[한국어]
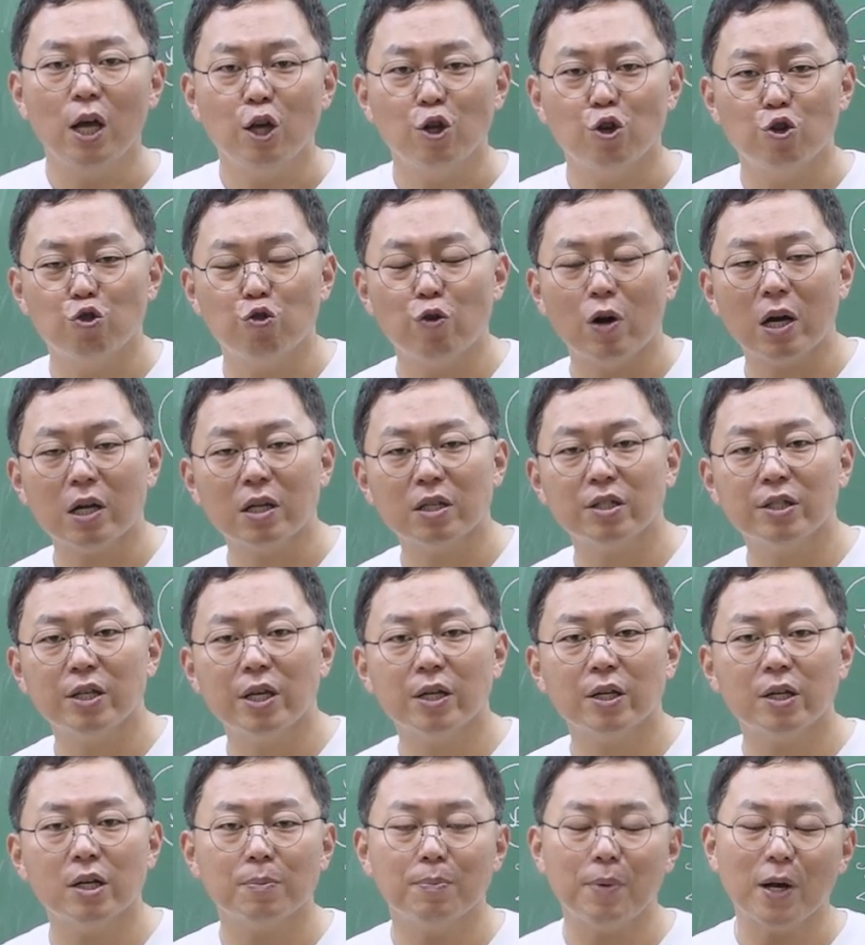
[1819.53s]

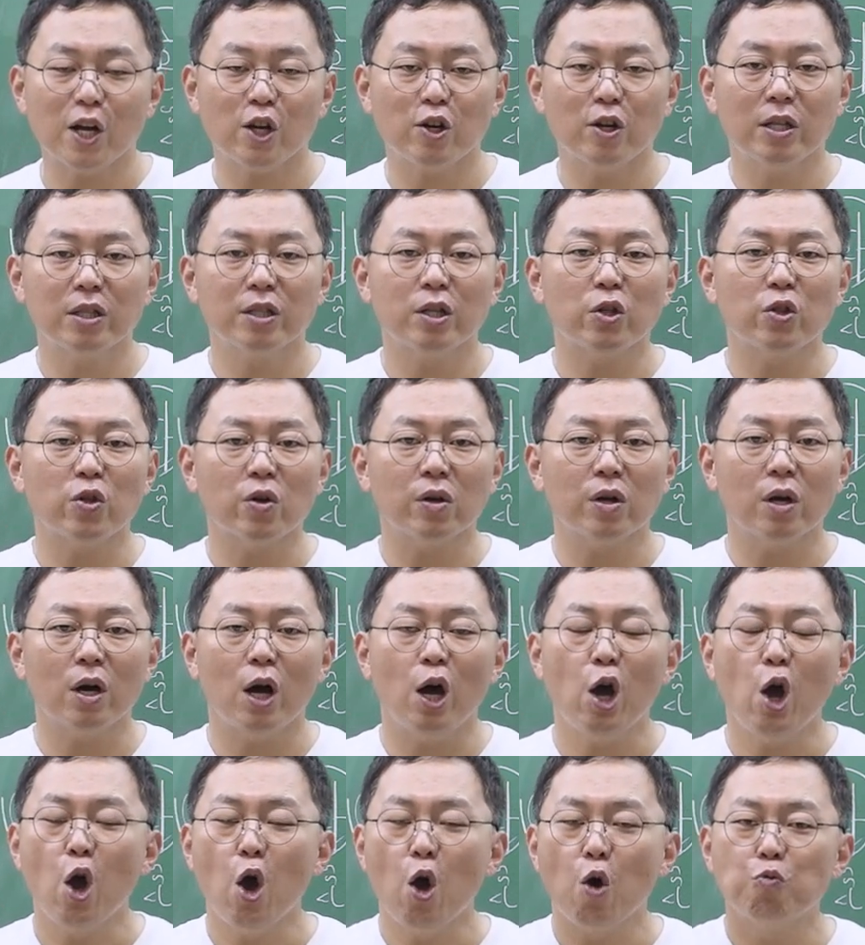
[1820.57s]
유학생을
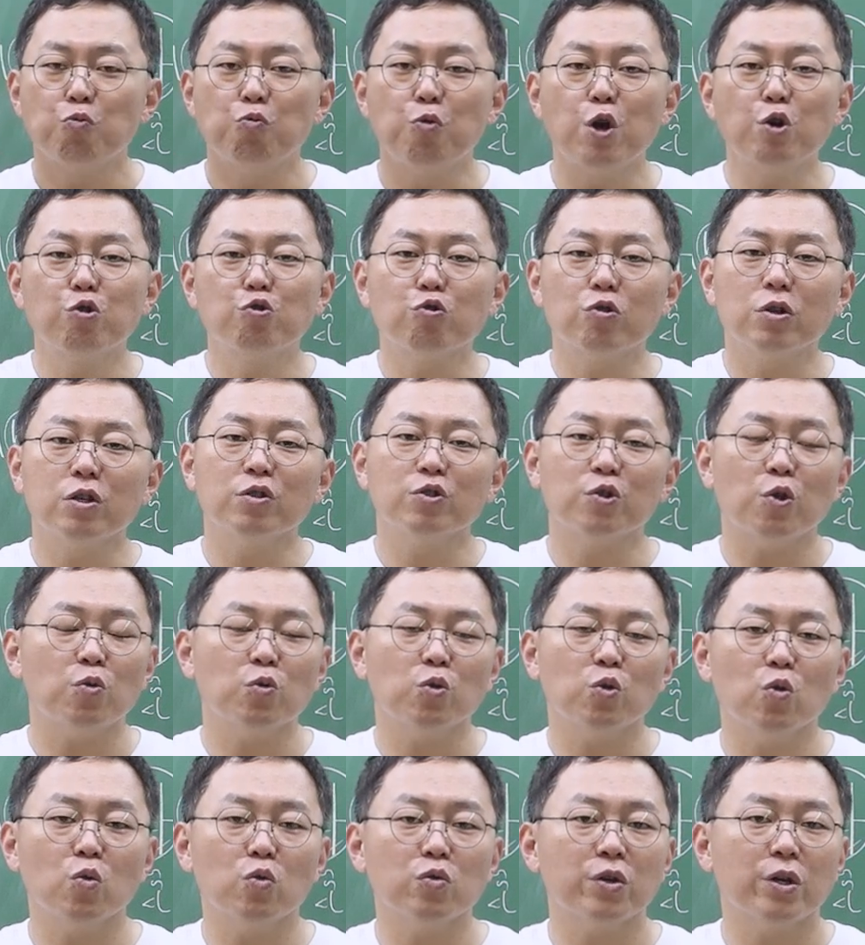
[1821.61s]
파견한다던가 외국인
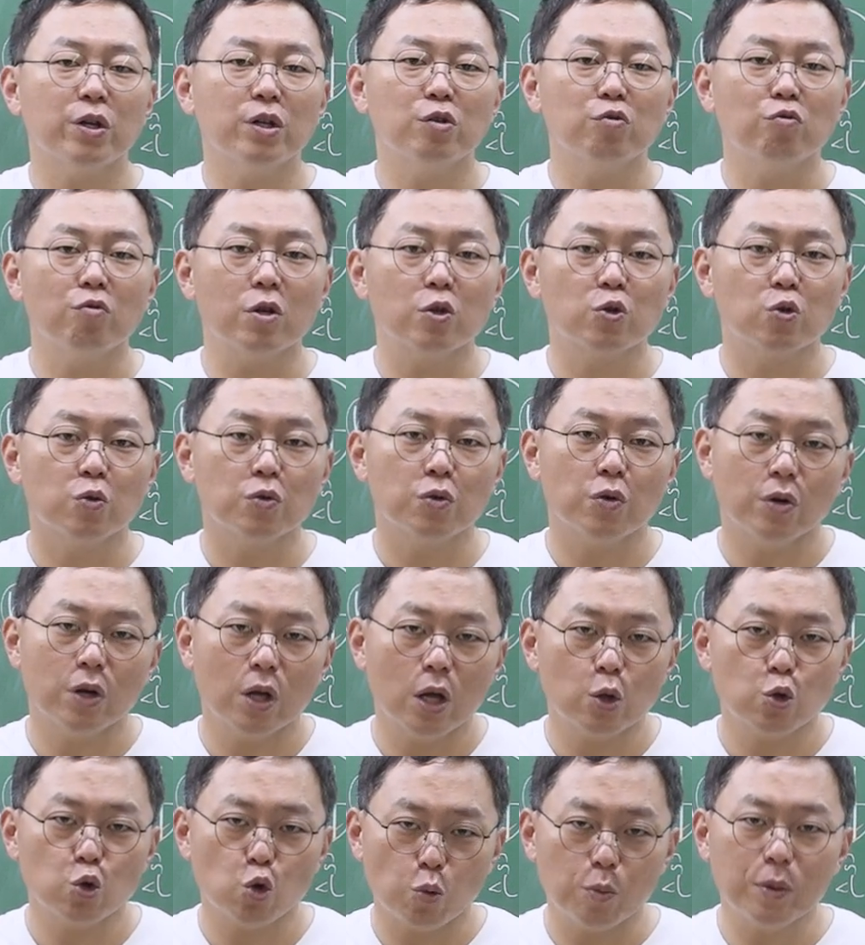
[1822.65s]
선교사를 우리
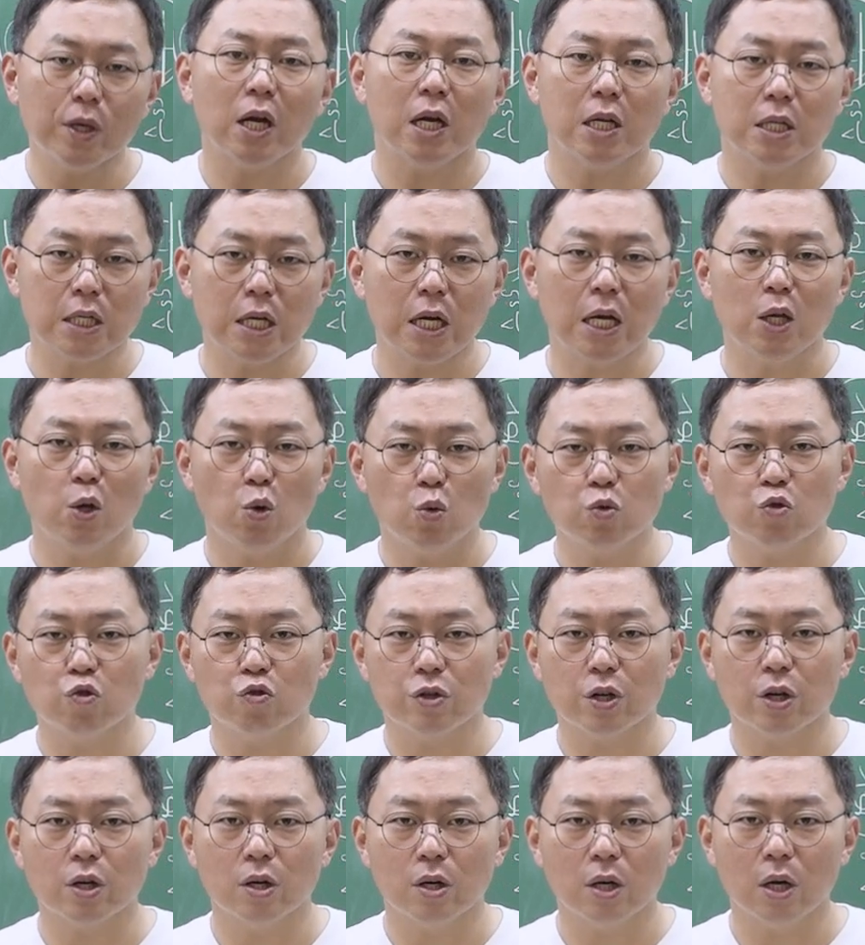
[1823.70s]
조선에 초빙하자 이런
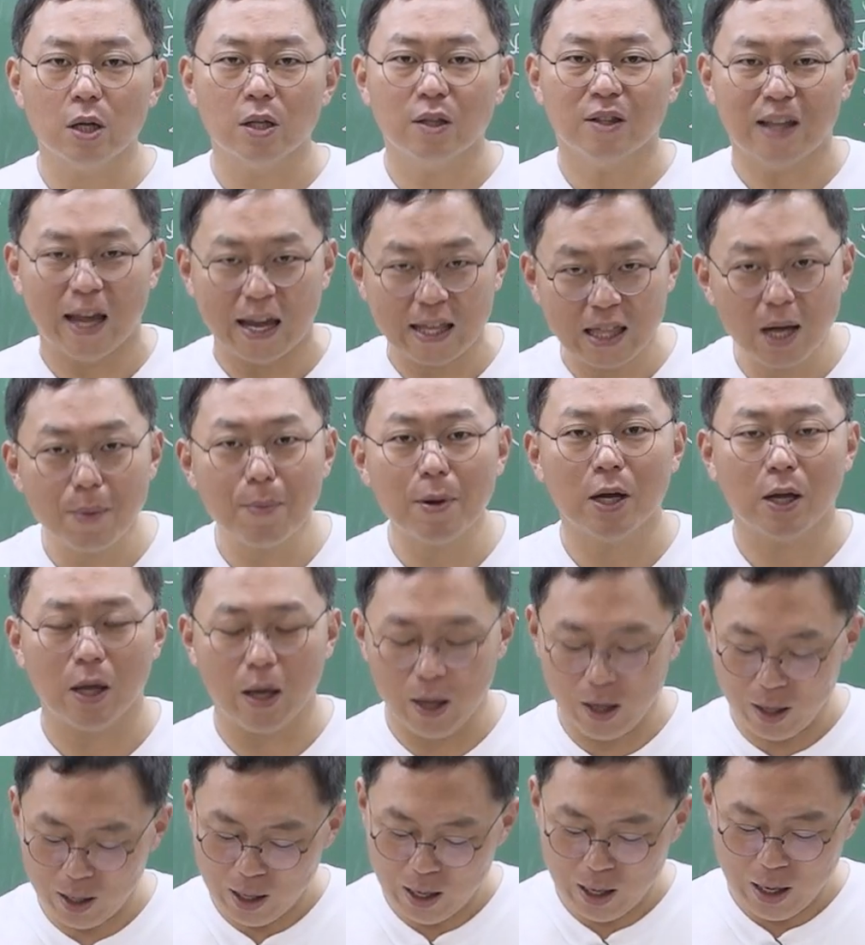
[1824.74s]
주장을
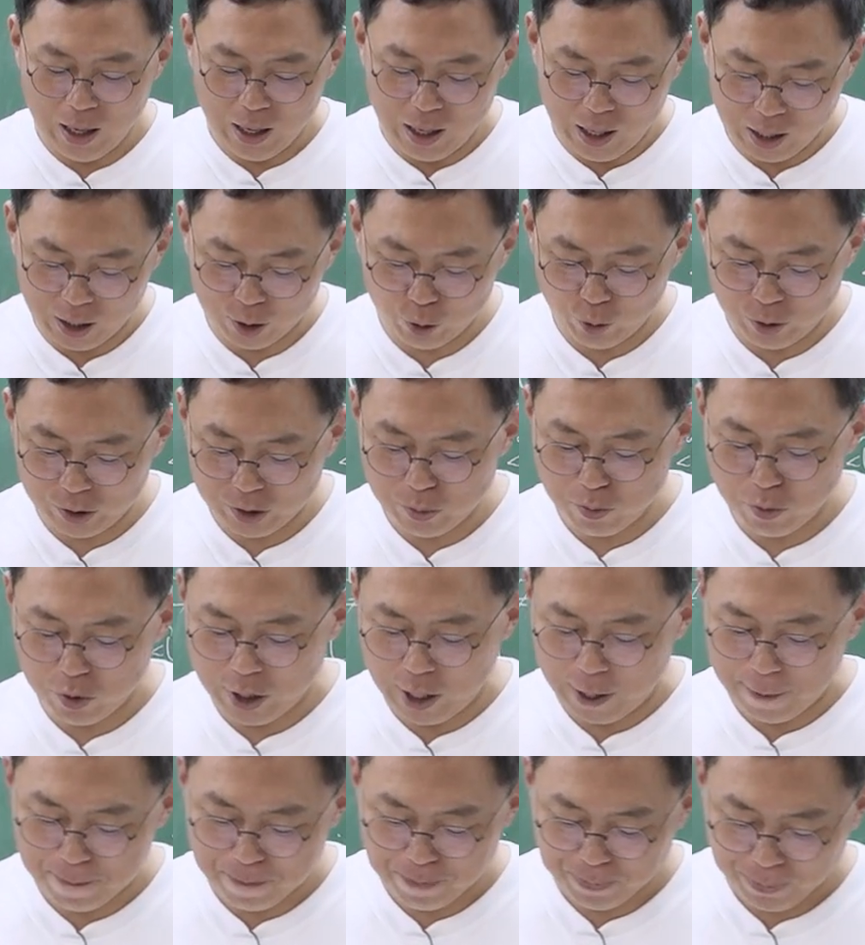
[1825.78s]
대담하게 하기도 했습니다.